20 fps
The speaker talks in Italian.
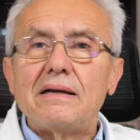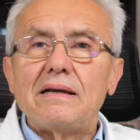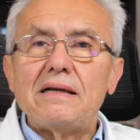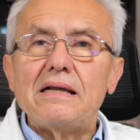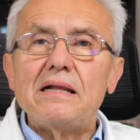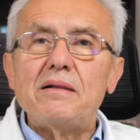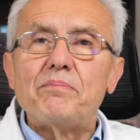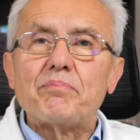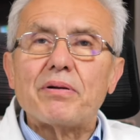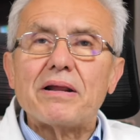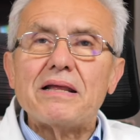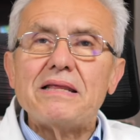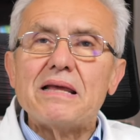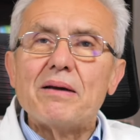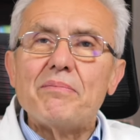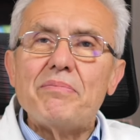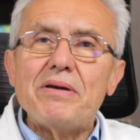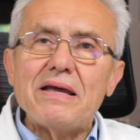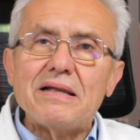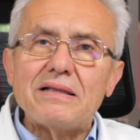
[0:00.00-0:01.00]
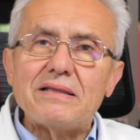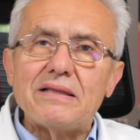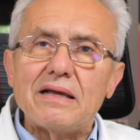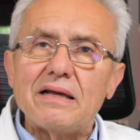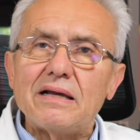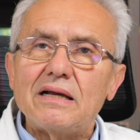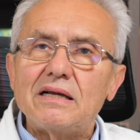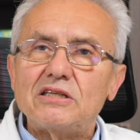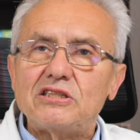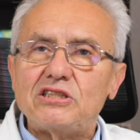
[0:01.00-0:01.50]
il
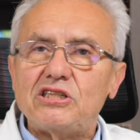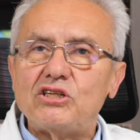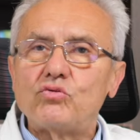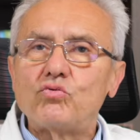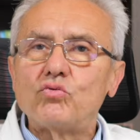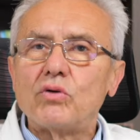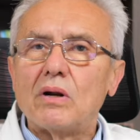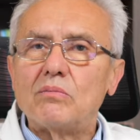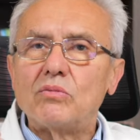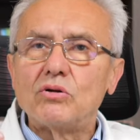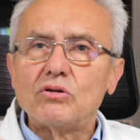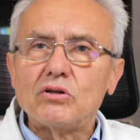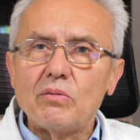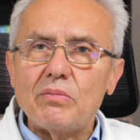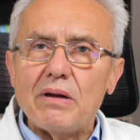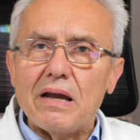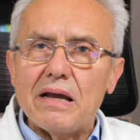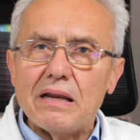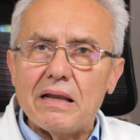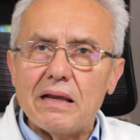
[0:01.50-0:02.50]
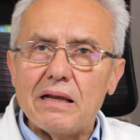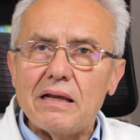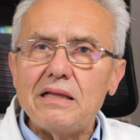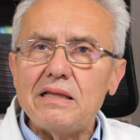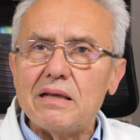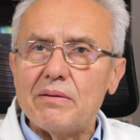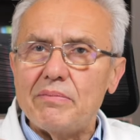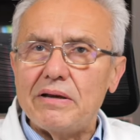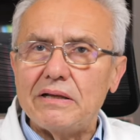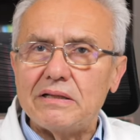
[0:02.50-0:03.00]
prediabete si cura molto bene, il
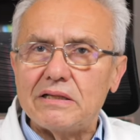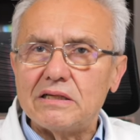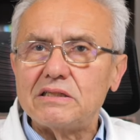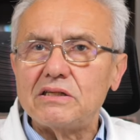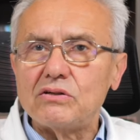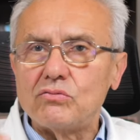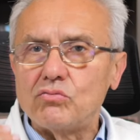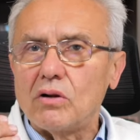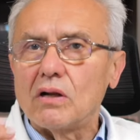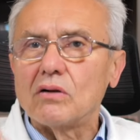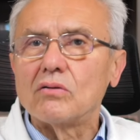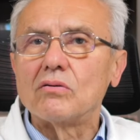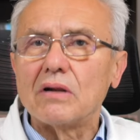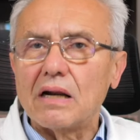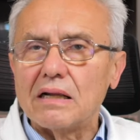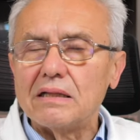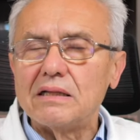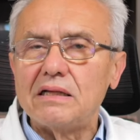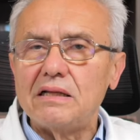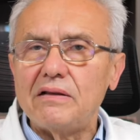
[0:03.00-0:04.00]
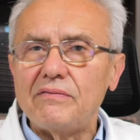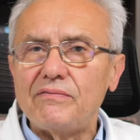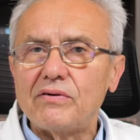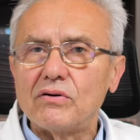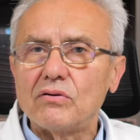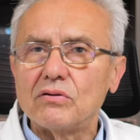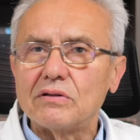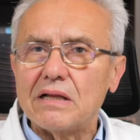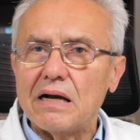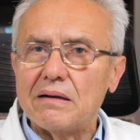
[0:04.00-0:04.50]
diabete si cura con grande
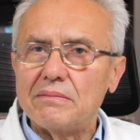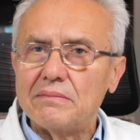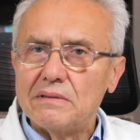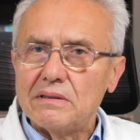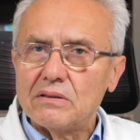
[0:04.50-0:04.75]
difficoltà.